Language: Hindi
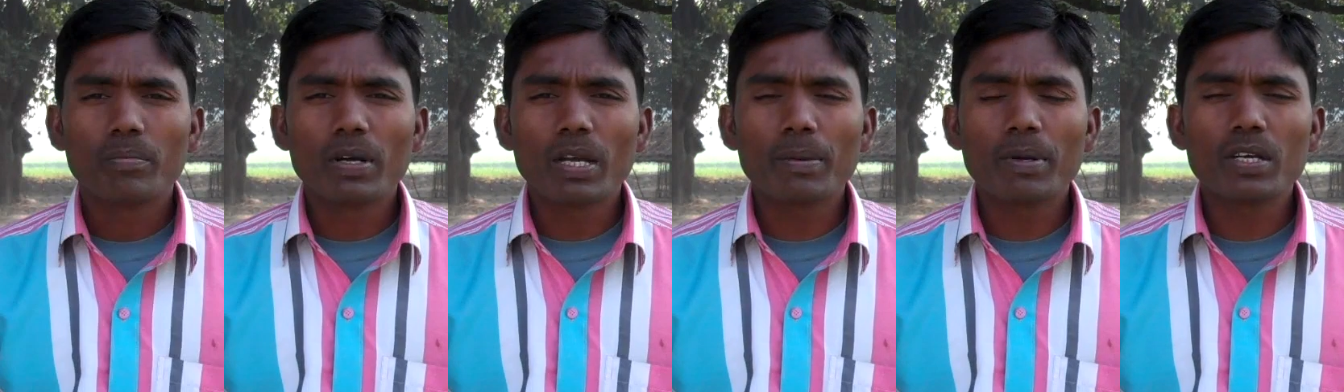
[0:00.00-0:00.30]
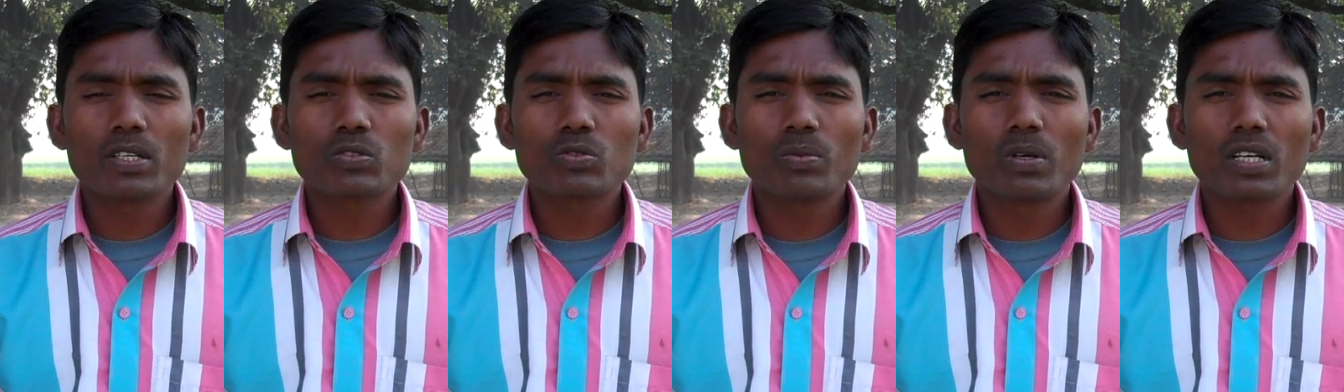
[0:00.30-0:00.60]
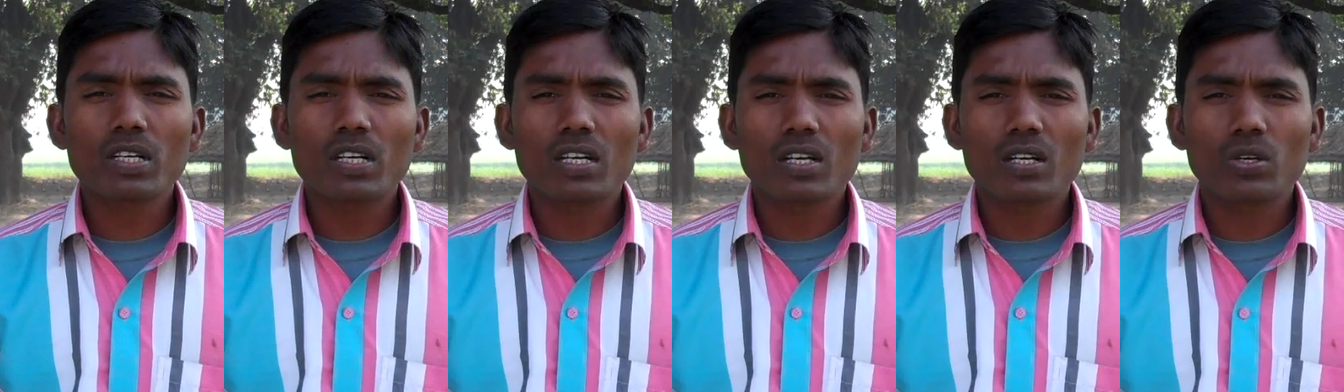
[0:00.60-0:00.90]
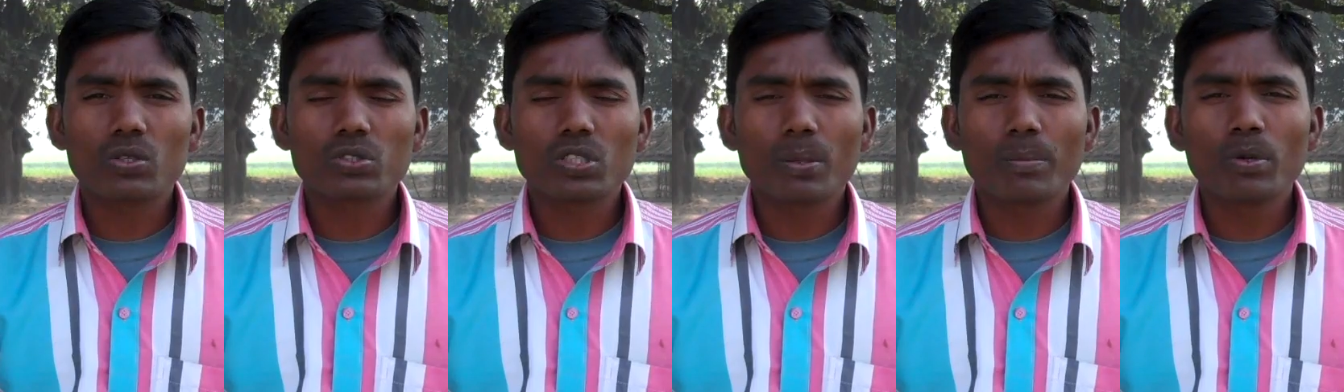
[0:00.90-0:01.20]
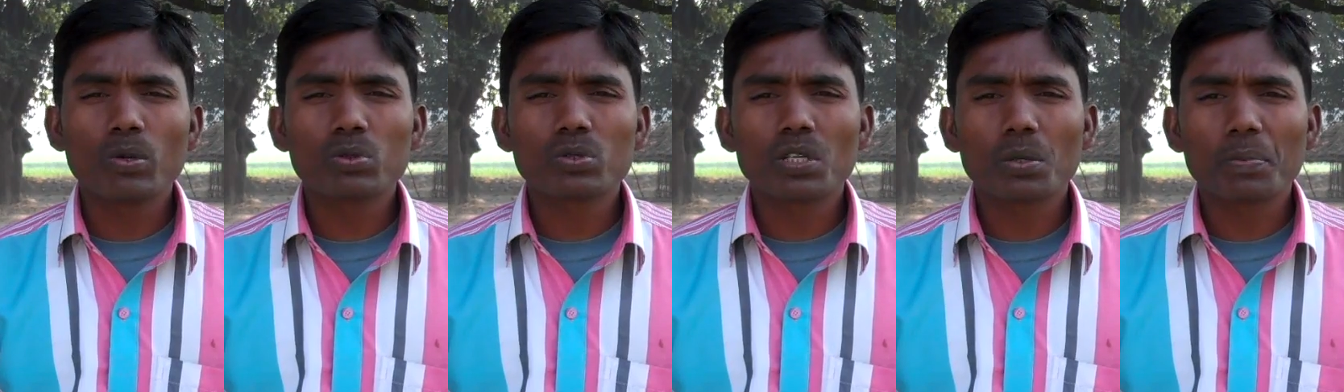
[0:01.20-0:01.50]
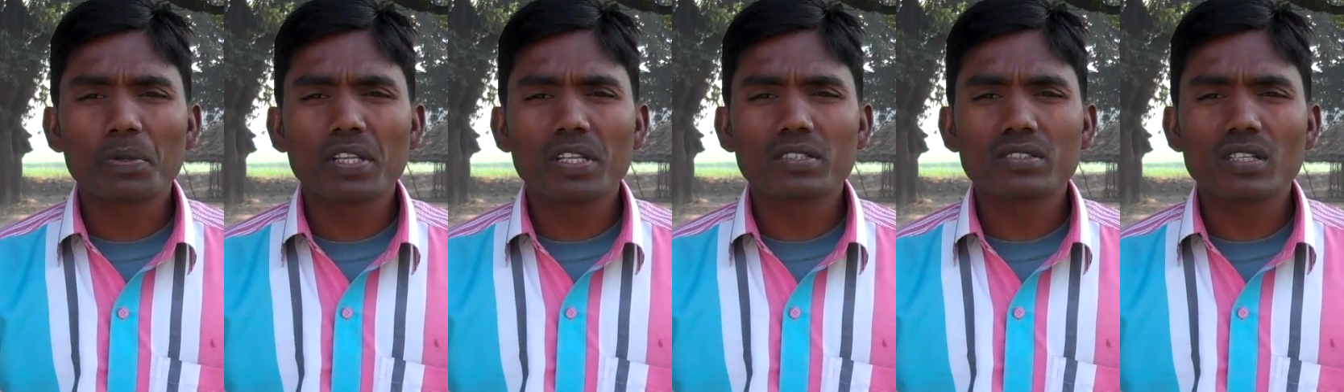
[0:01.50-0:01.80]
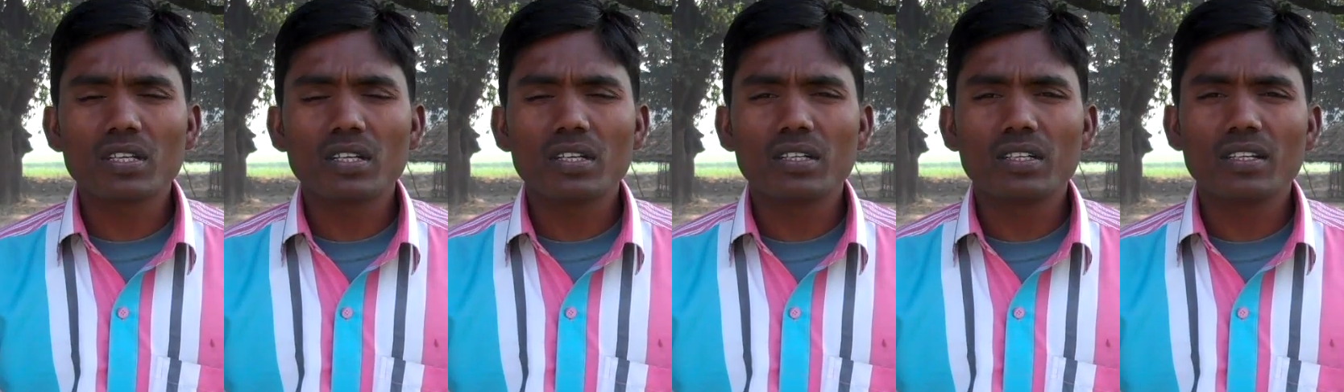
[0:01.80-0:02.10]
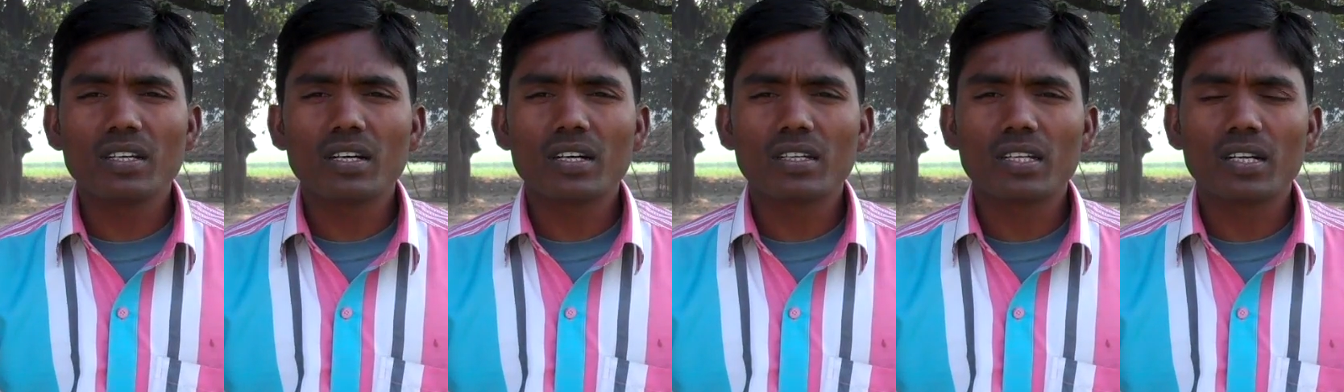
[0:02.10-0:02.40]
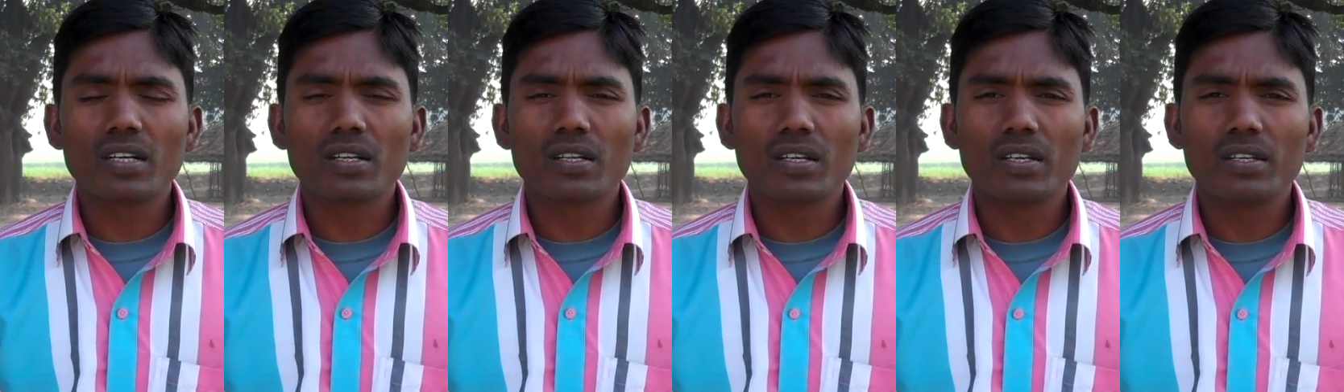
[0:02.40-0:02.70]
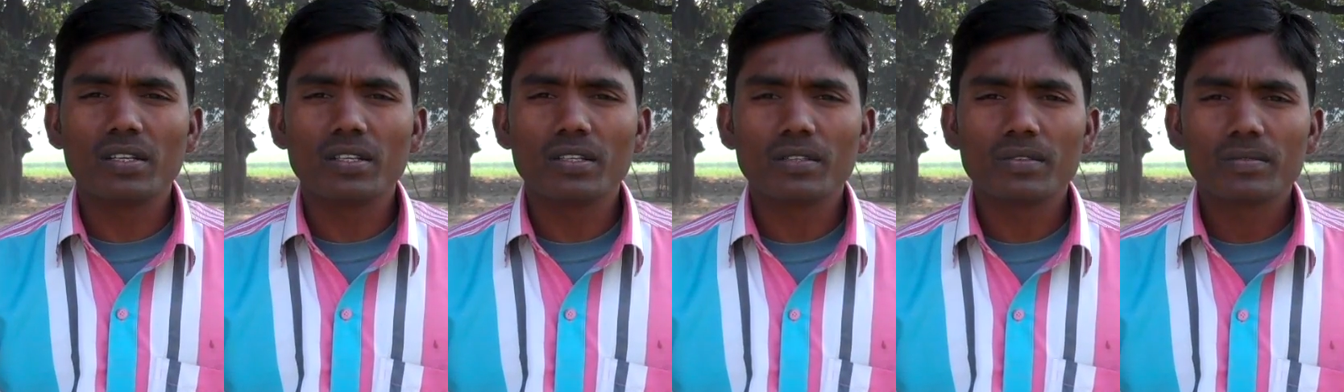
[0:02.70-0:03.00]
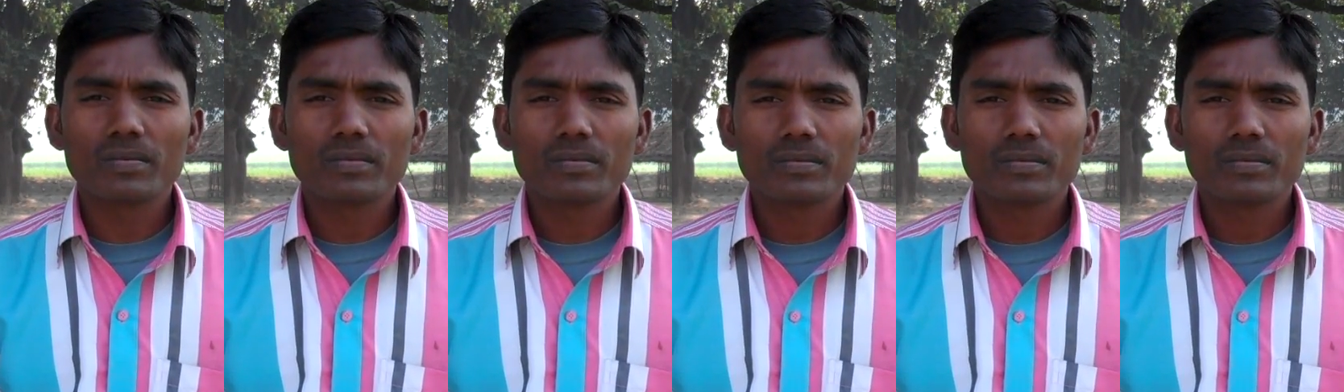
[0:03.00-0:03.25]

मैं महेश कुमार कड़ा कौशाम्बी उत्तर प्रदेश से इंडिया अनहर्ड के लिए